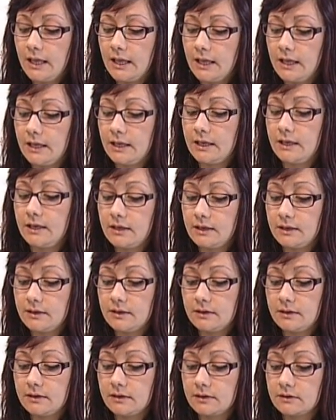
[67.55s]

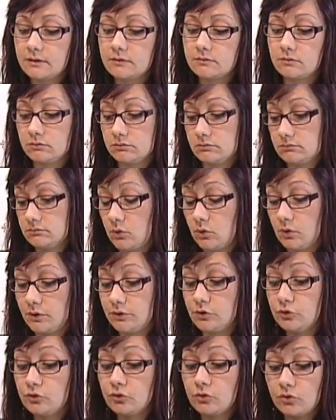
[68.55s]
Eh,
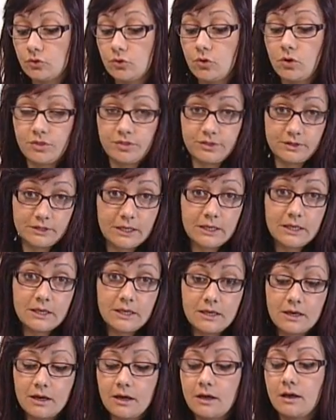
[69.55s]
cuando os
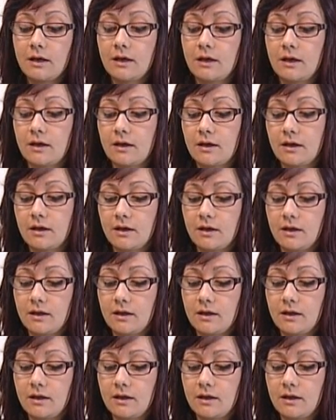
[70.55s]
acerquéis a,